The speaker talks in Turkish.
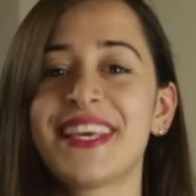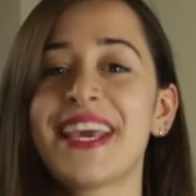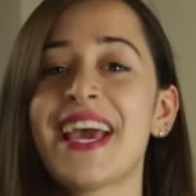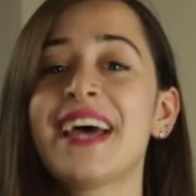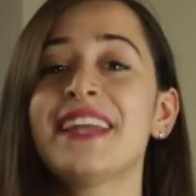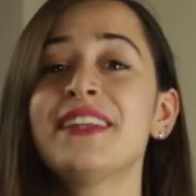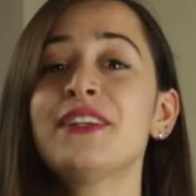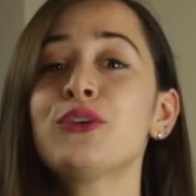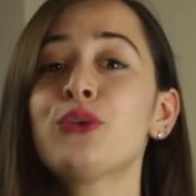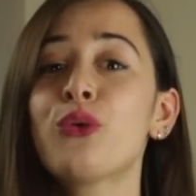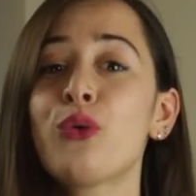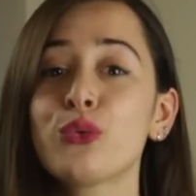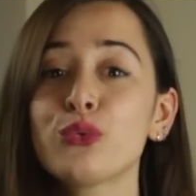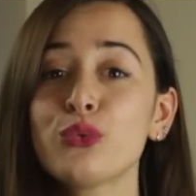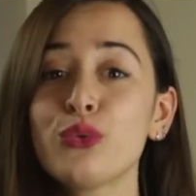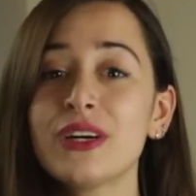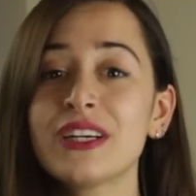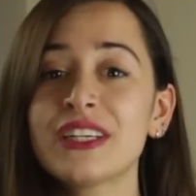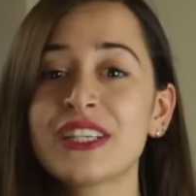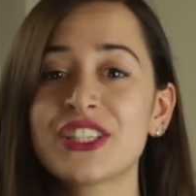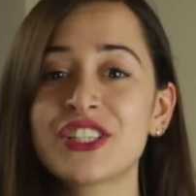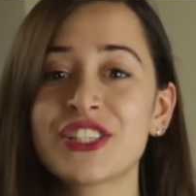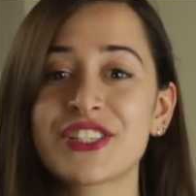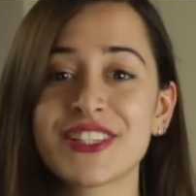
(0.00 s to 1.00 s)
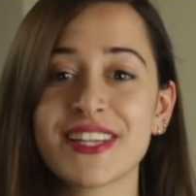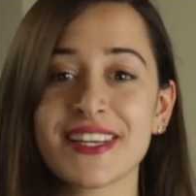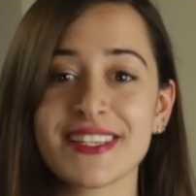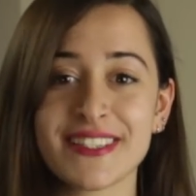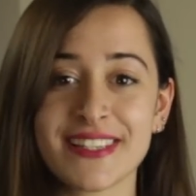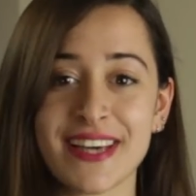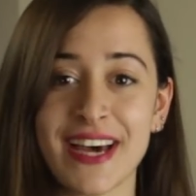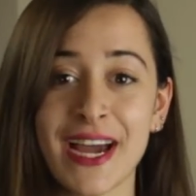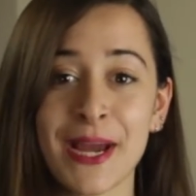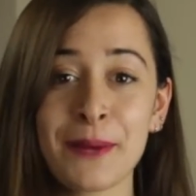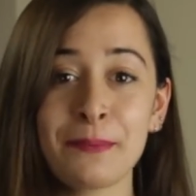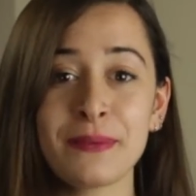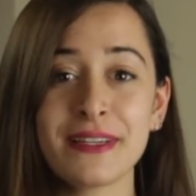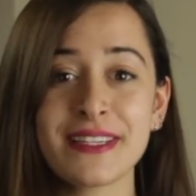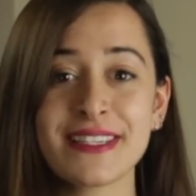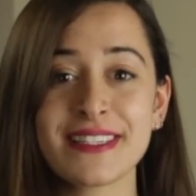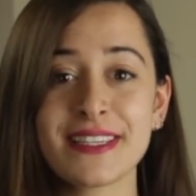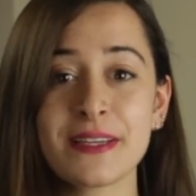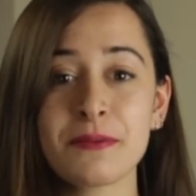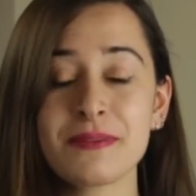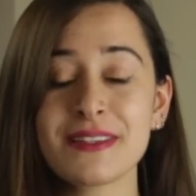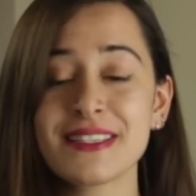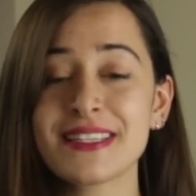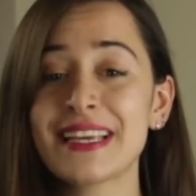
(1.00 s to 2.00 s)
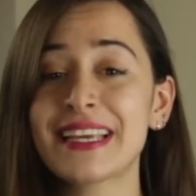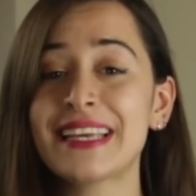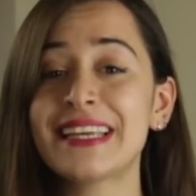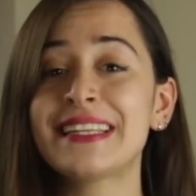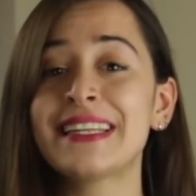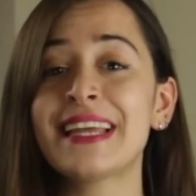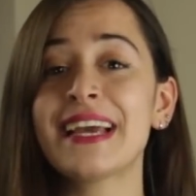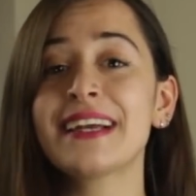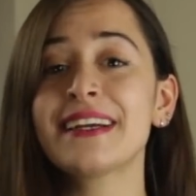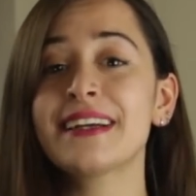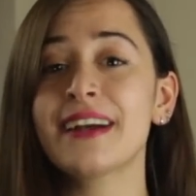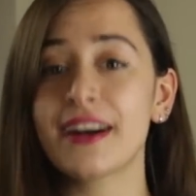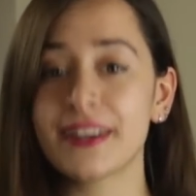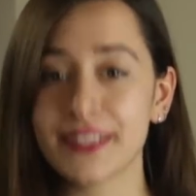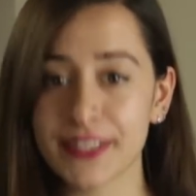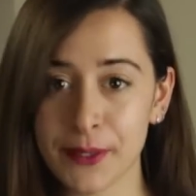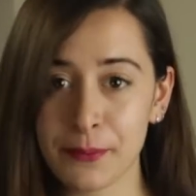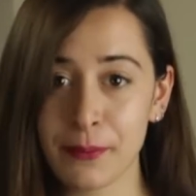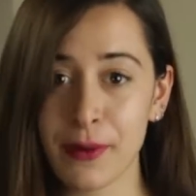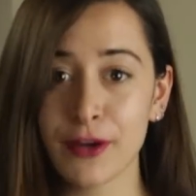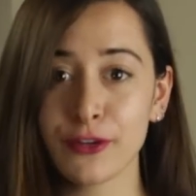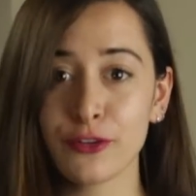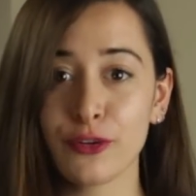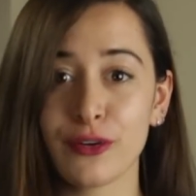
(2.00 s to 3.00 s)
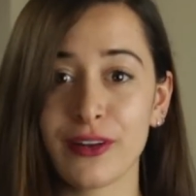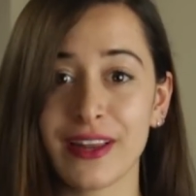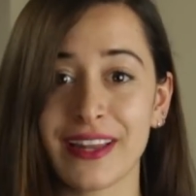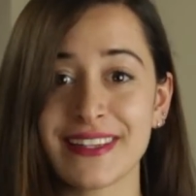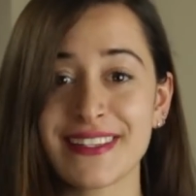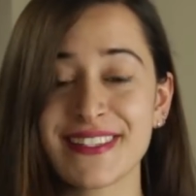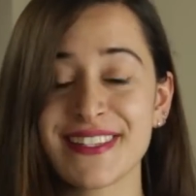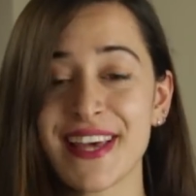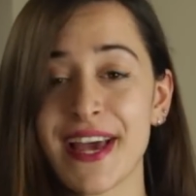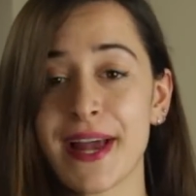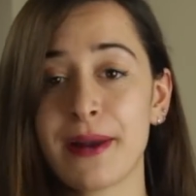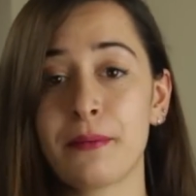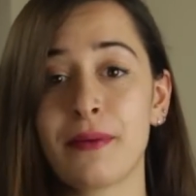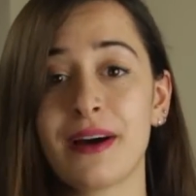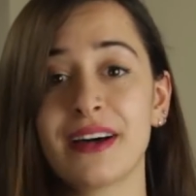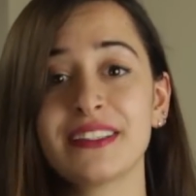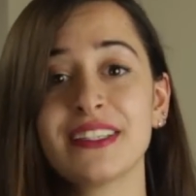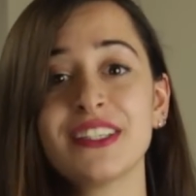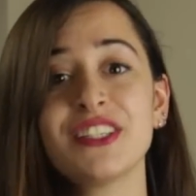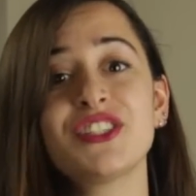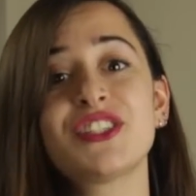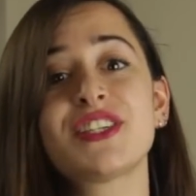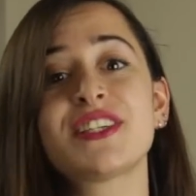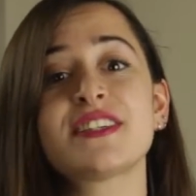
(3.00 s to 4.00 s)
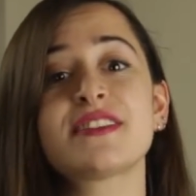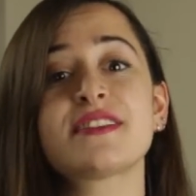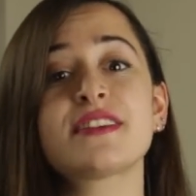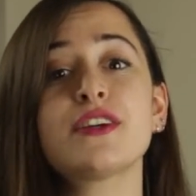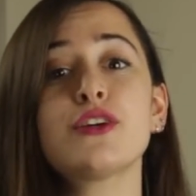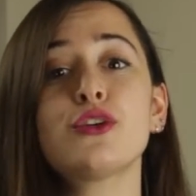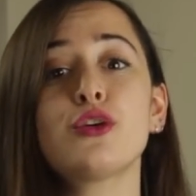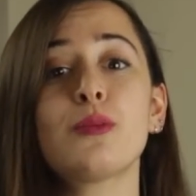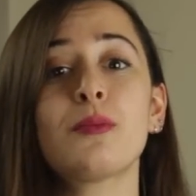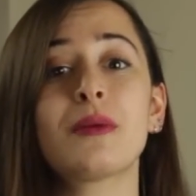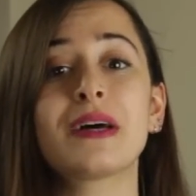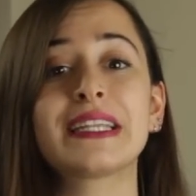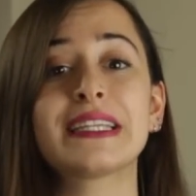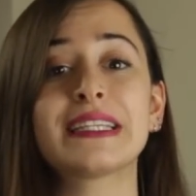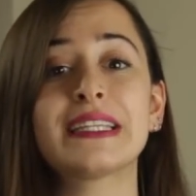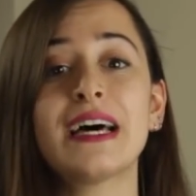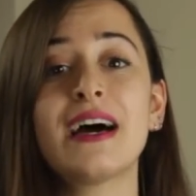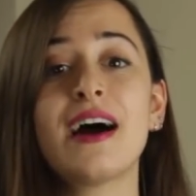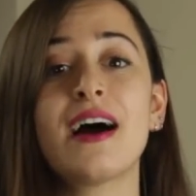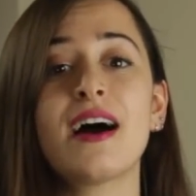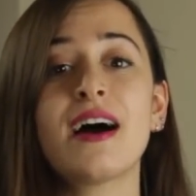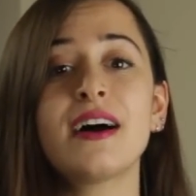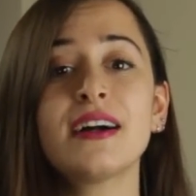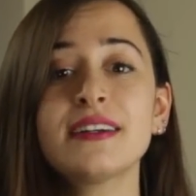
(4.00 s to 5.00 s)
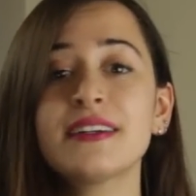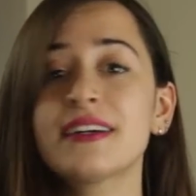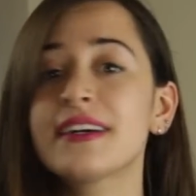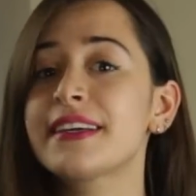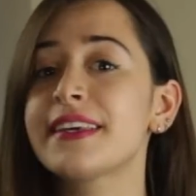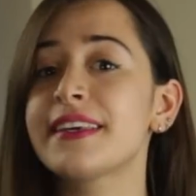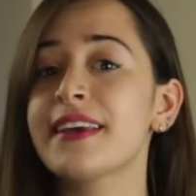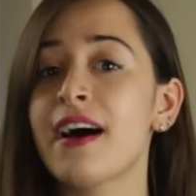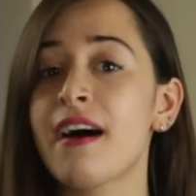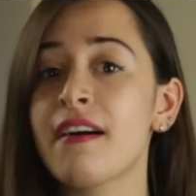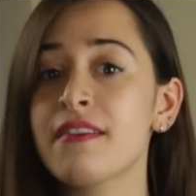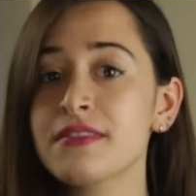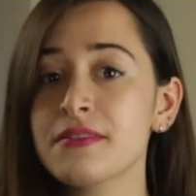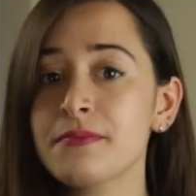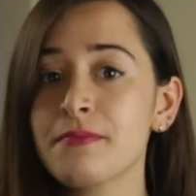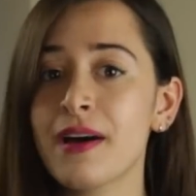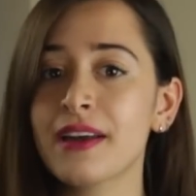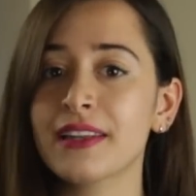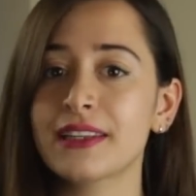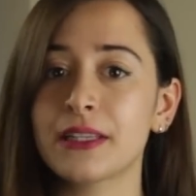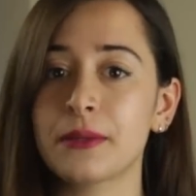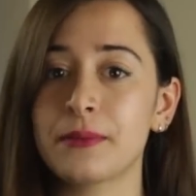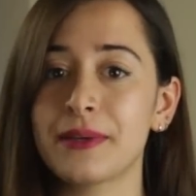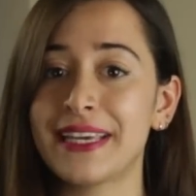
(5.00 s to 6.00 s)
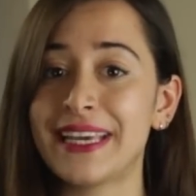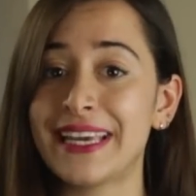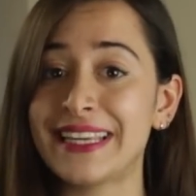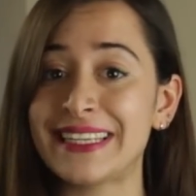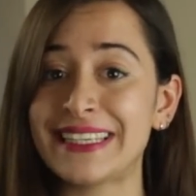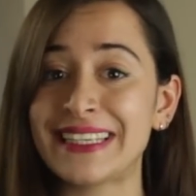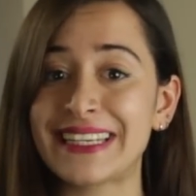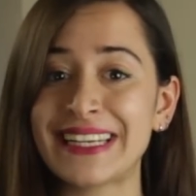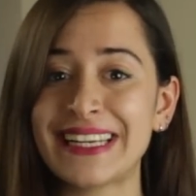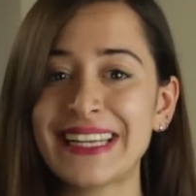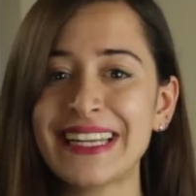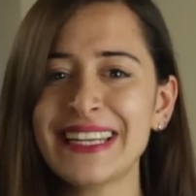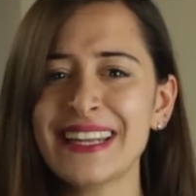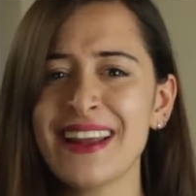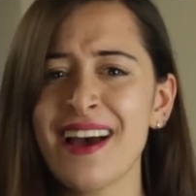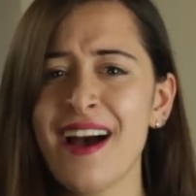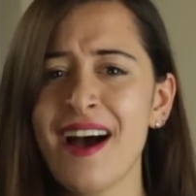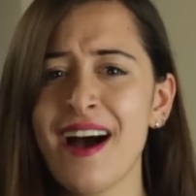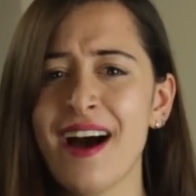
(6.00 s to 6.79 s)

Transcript: Kendi konu akışına sahip listemizdeki tek kahraman olan Selma'nın çizgi romanında Anka Kazım adlı bir generalin